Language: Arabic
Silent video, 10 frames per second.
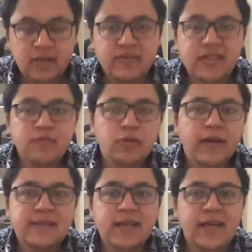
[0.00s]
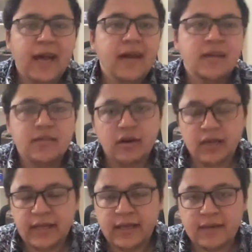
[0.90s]
فدي بتبقى زي حاجه
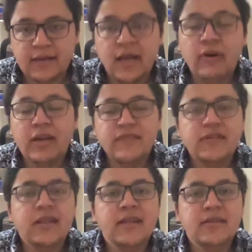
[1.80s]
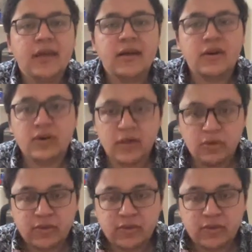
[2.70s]
انتقاليه كده لو عرفت ان انت آه،